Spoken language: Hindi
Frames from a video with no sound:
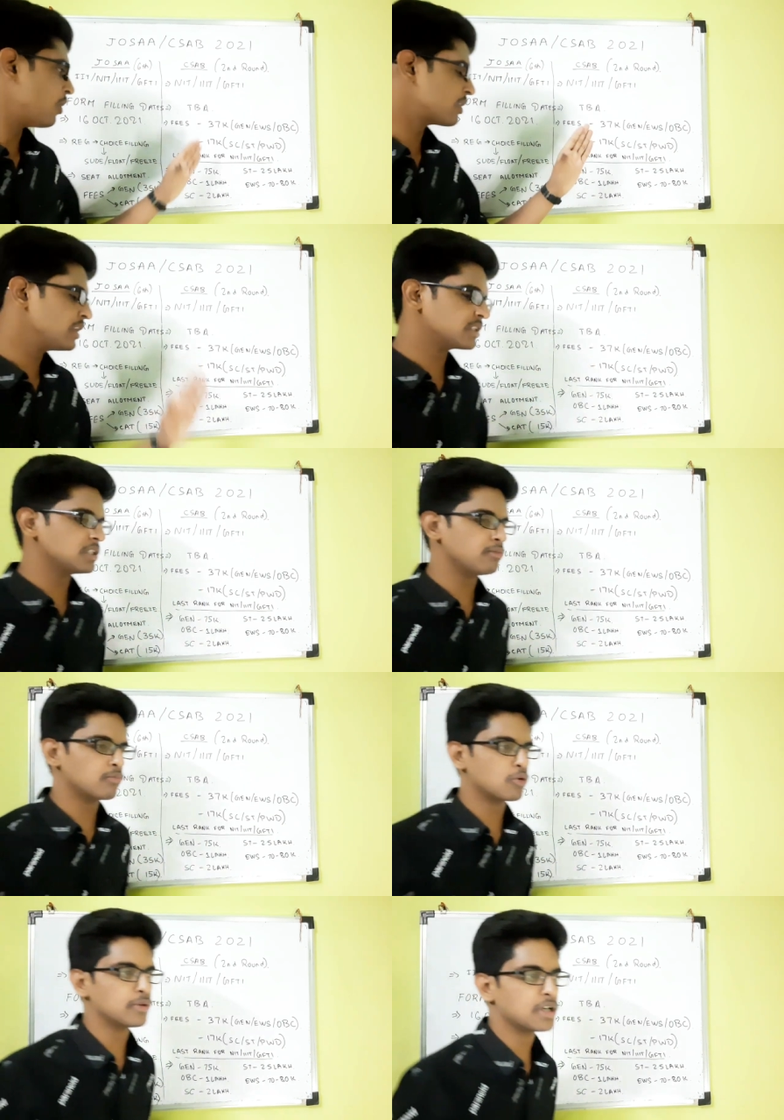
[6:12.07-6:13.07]
और एक चीज़ मैं
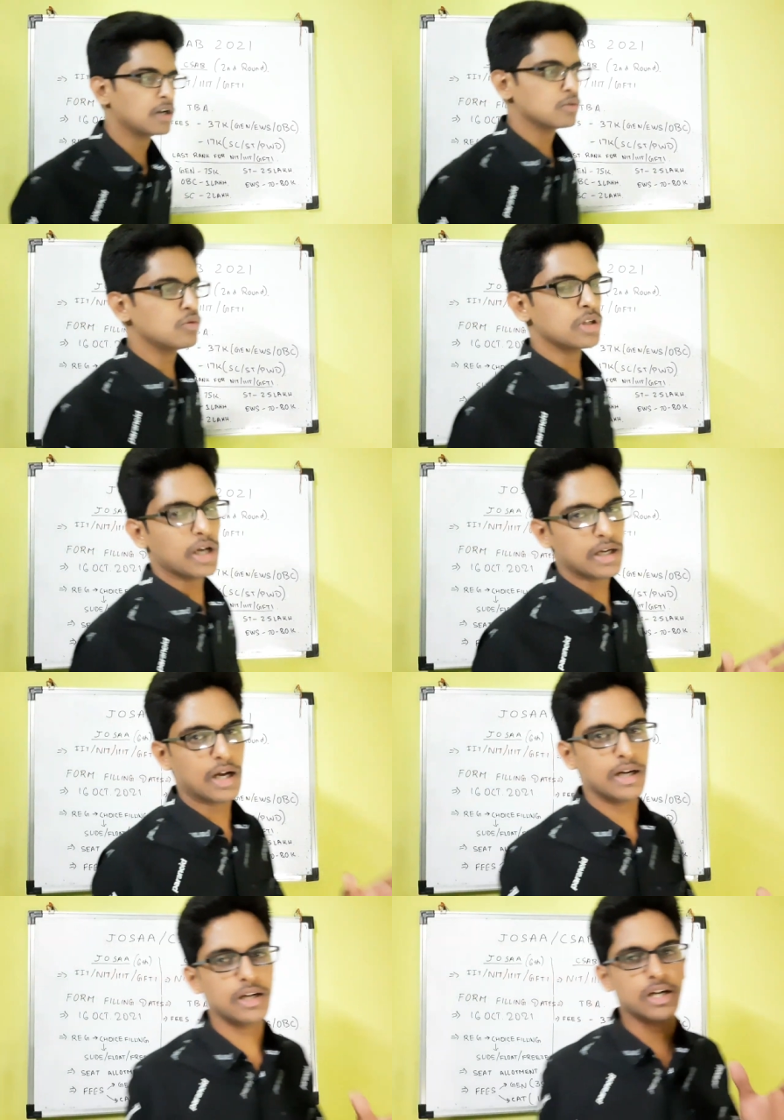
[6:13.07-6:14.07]
आपको बता दूं कि एन
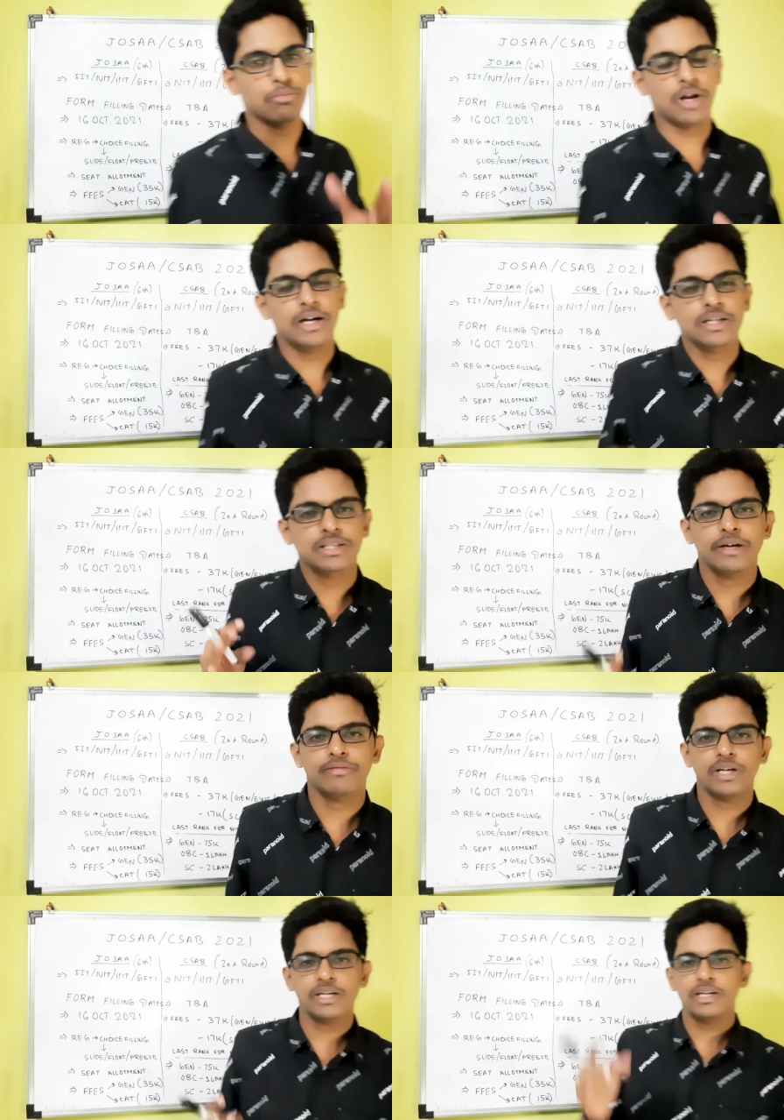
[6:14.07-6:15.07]
आई टी ट्रिपल आई टी जी एफ
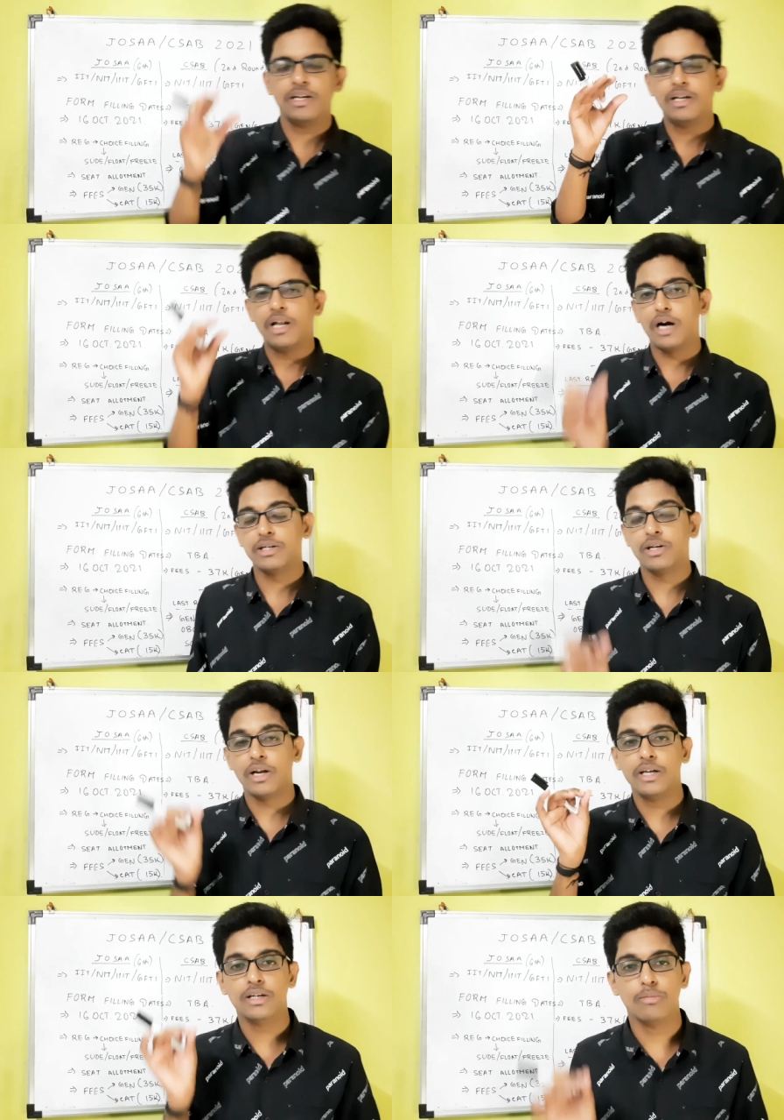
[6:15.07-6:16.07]
टी आई के लिए लास्ट
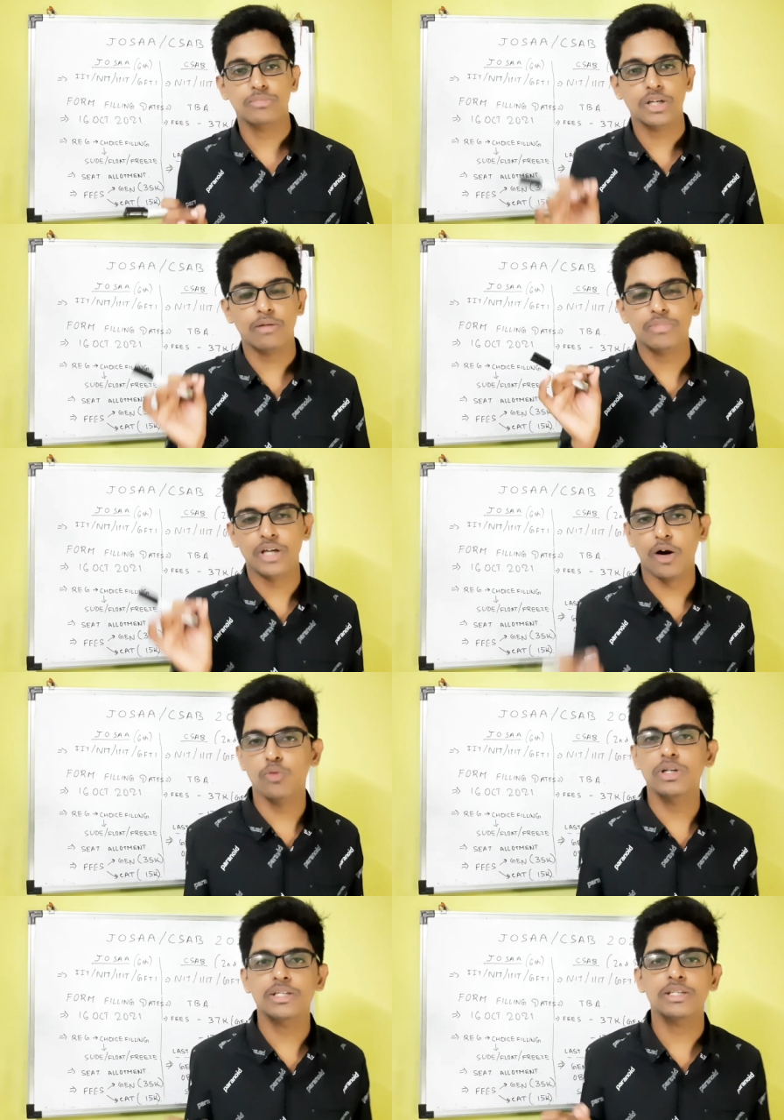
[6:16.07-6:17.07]
रैंक कम से कम क्या
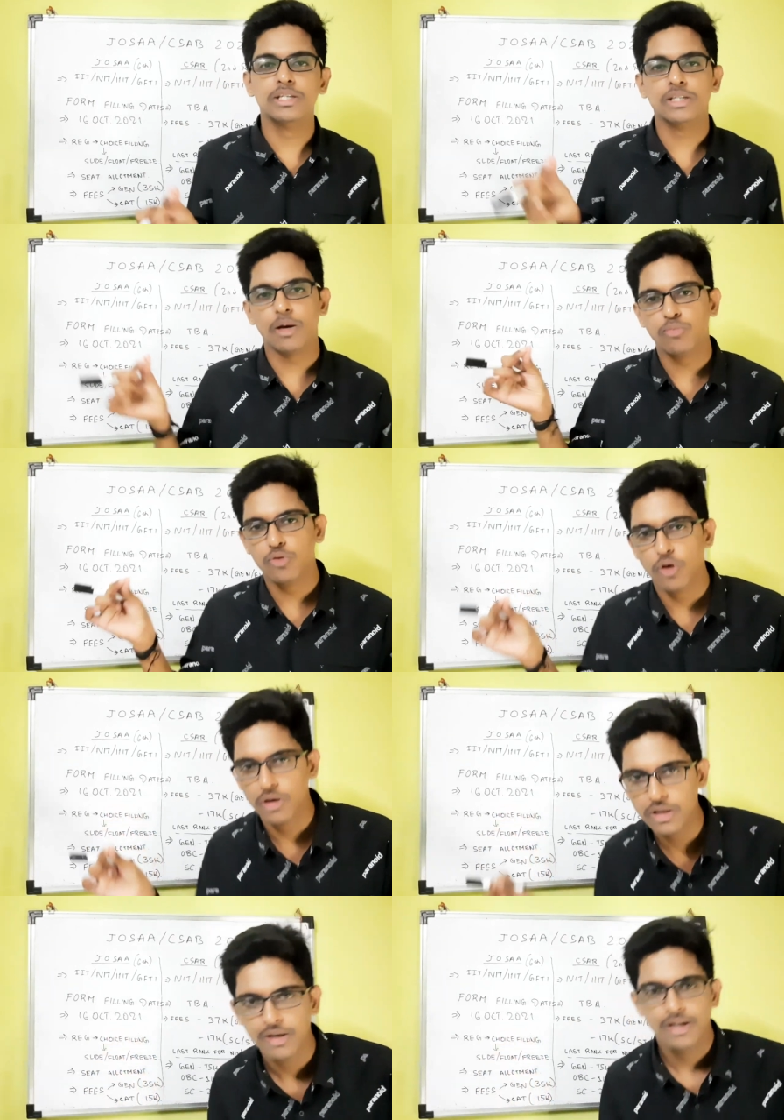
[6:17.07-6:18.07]
होनी चाहिए जिससे आपको
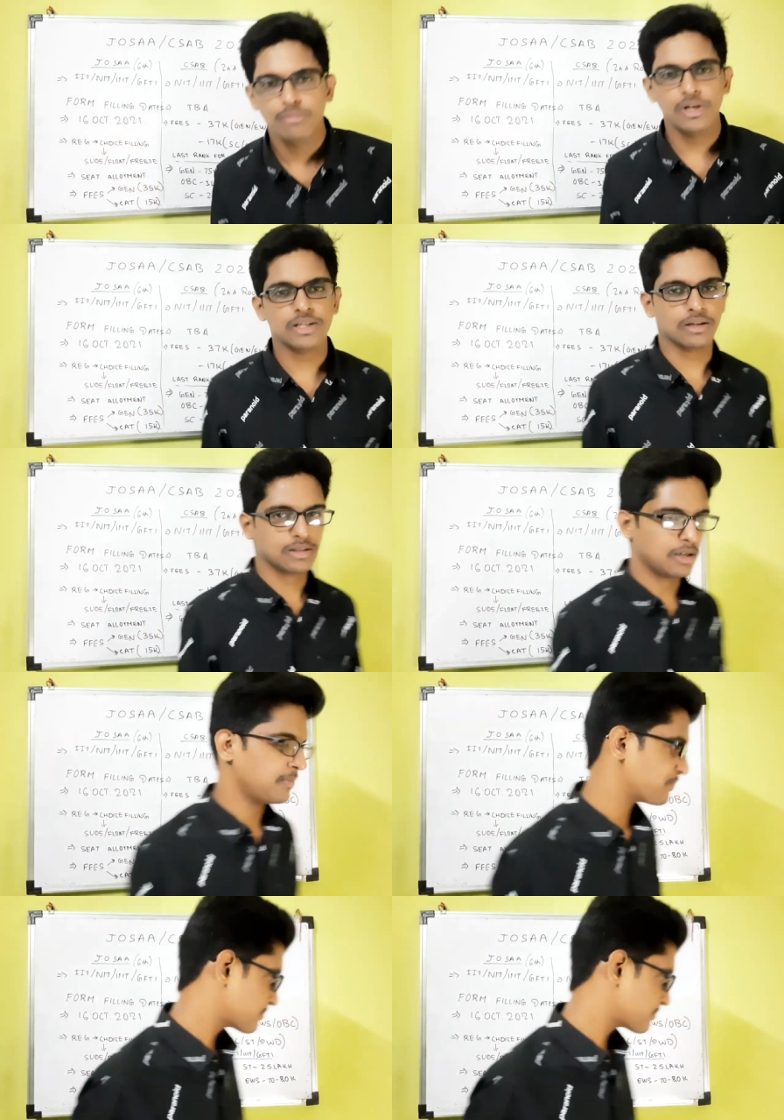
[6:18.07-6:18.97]
कॉलेज मिल सकता है